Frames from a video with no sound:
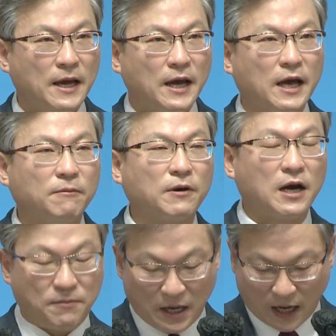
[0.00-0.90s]

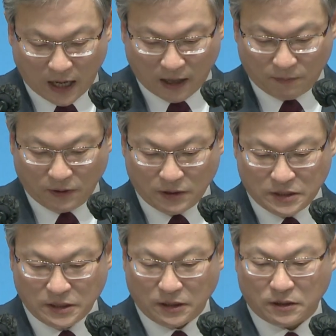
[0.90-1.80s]
에브라임의
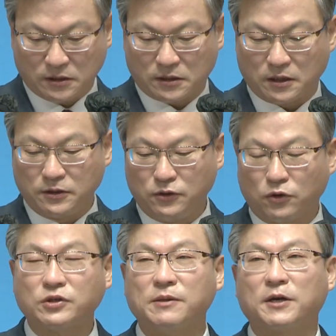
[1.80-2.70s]
아버지였던
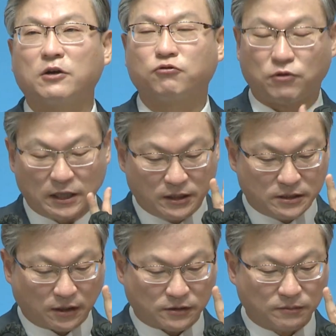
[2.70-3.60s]
요셉에게 두 아들이
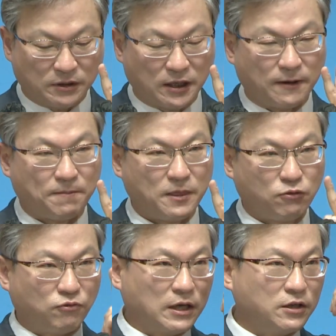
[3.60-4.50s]
있었습니다.
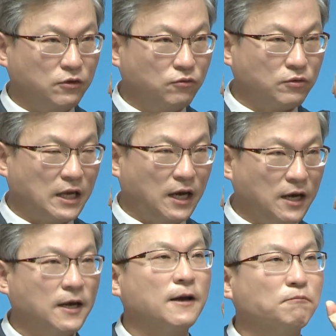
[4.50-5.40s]
두 아들이 누구냐?
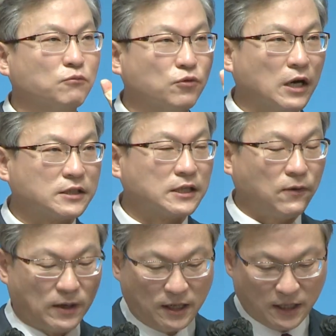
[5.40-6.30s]

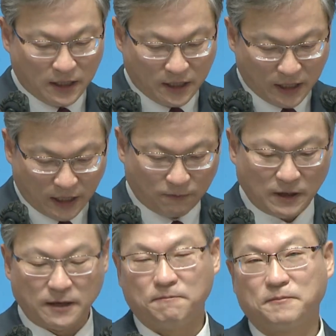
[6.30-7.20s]
문하세와
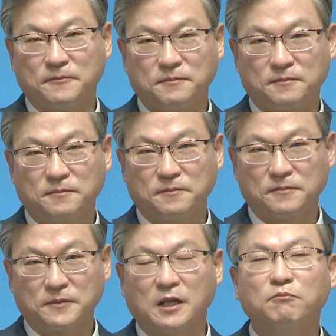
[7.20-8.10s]
에브라임.
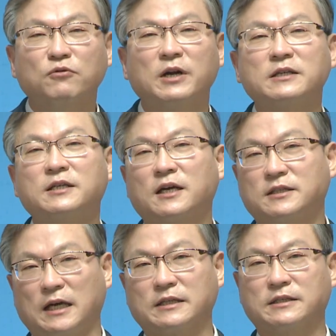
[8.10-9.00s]
근데 문하세가
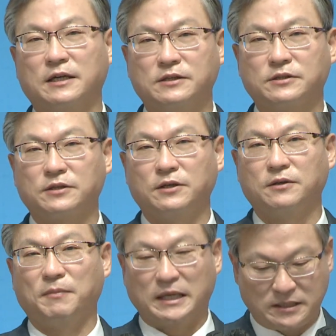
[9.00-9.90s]
장자였어요.
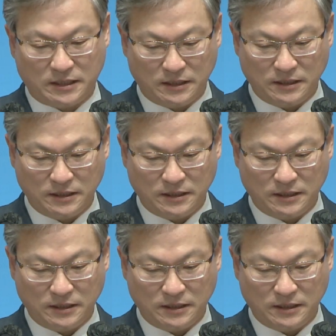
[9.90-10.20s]
맞지?